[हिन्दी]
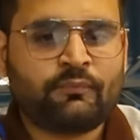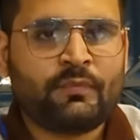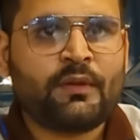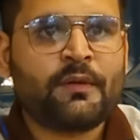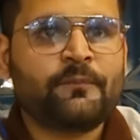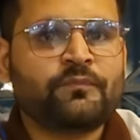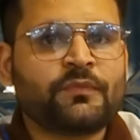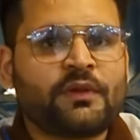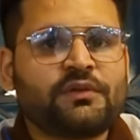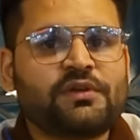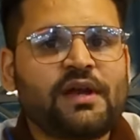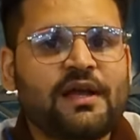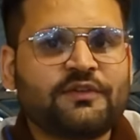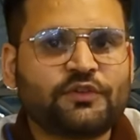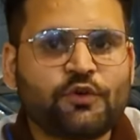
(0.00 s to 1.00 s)
उसके बाद जब
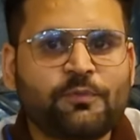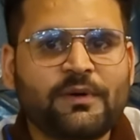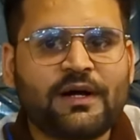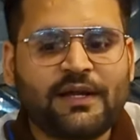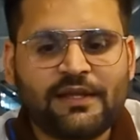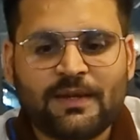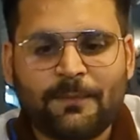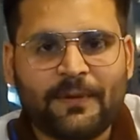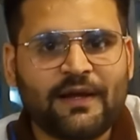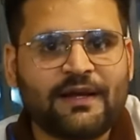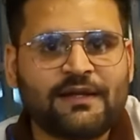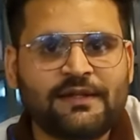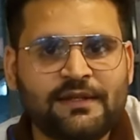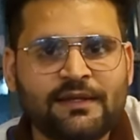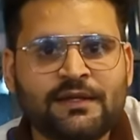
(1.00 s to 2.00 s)
मैंने मिक्स वेज के साथ
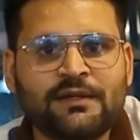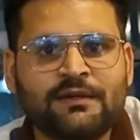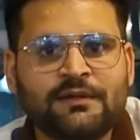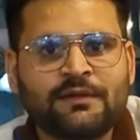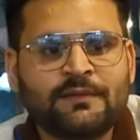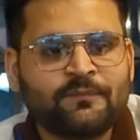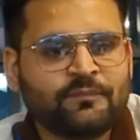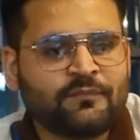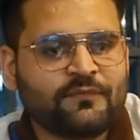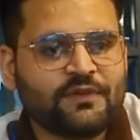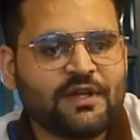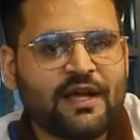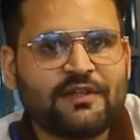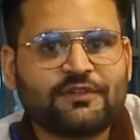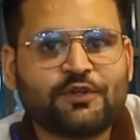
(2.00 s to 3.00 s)
लगाई अभी आपको
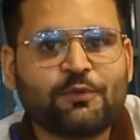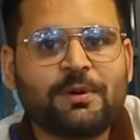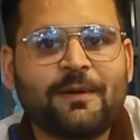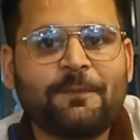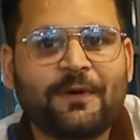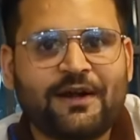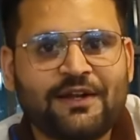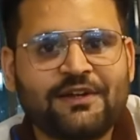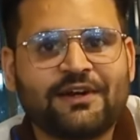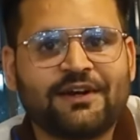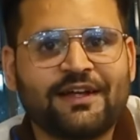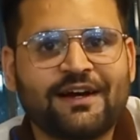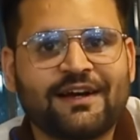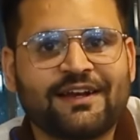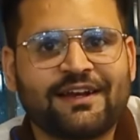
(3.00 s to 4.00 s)
मेरे फेस
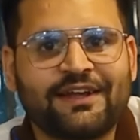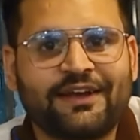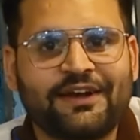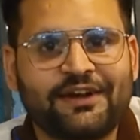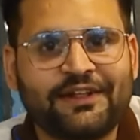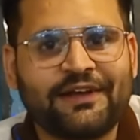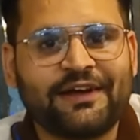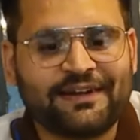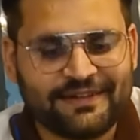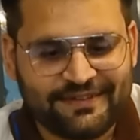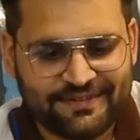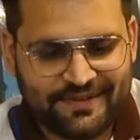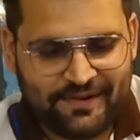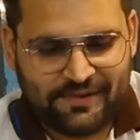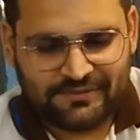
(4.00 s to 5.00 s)
एक्सप्रेशन से पता लग जाएगा
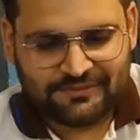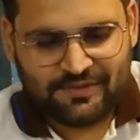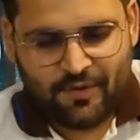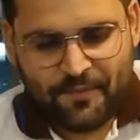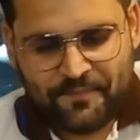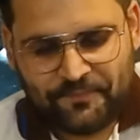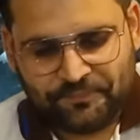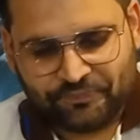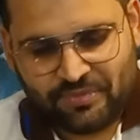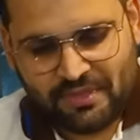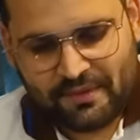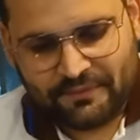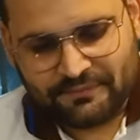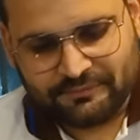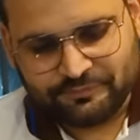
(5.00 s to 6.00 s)
एंड हाँ जो जो
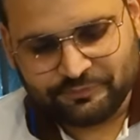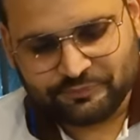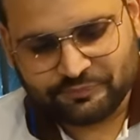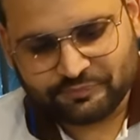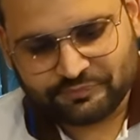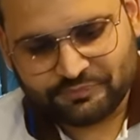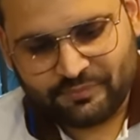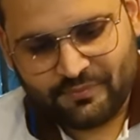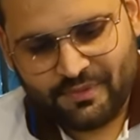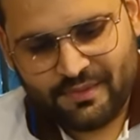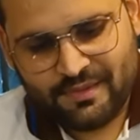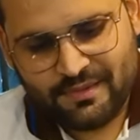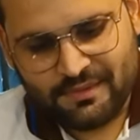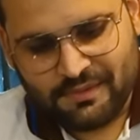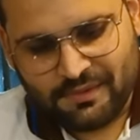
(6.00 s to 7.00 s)
ग्लास में बर्फ़ डल रही है
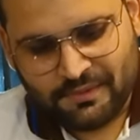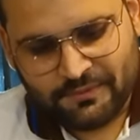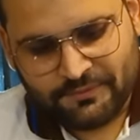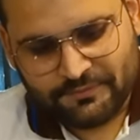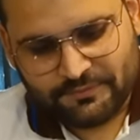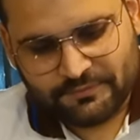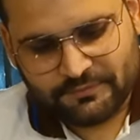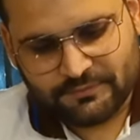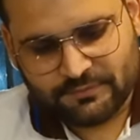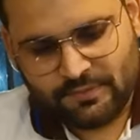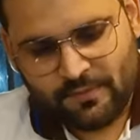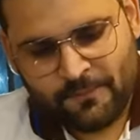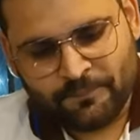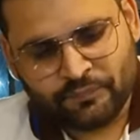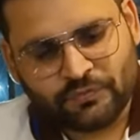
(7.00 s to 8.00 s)
पैग की नहीं है
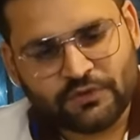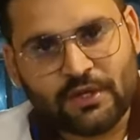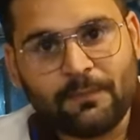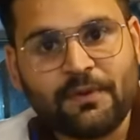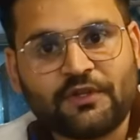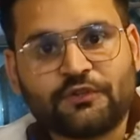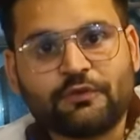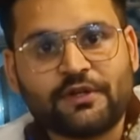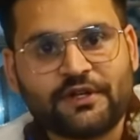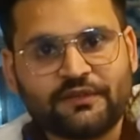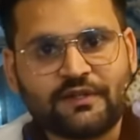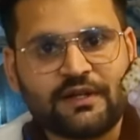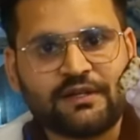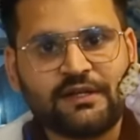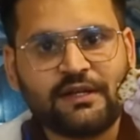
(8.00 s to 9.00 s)
इसके अंदर पानी
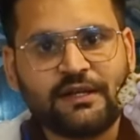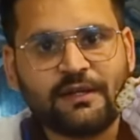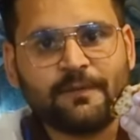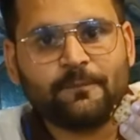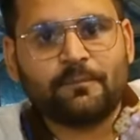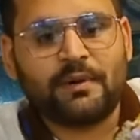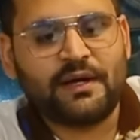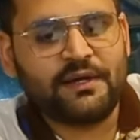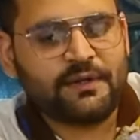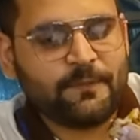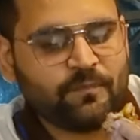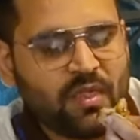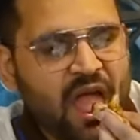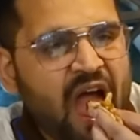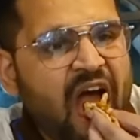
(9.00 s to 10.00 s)
थोड़ा कम
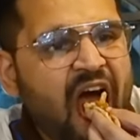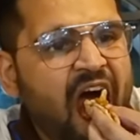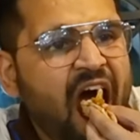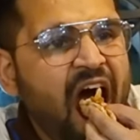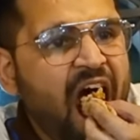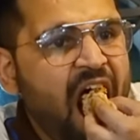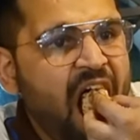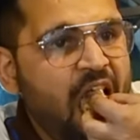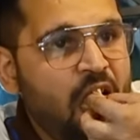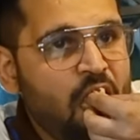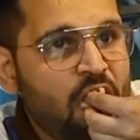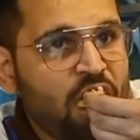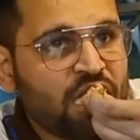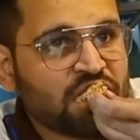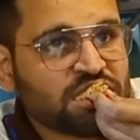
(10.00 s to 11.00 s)
ठंडा था इसलिए हमने और
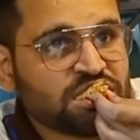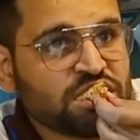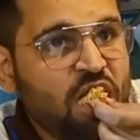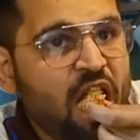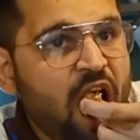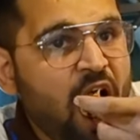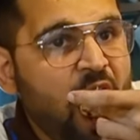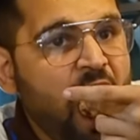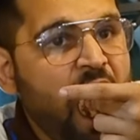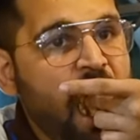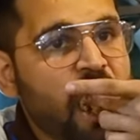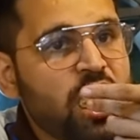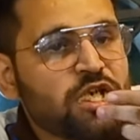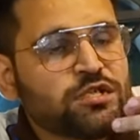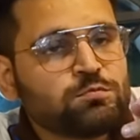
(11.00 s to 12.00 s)
ठंडा करने के लिए
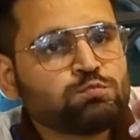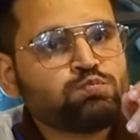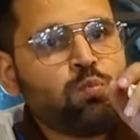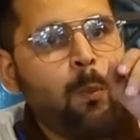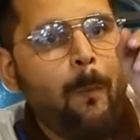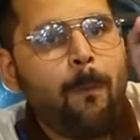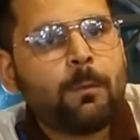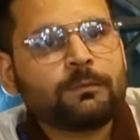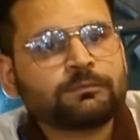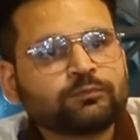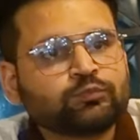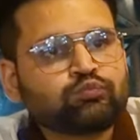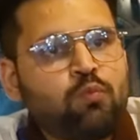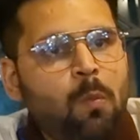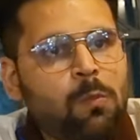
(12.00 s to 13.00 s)
बर्फ़ डलवा
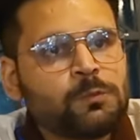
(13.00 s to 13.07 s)
रहे थे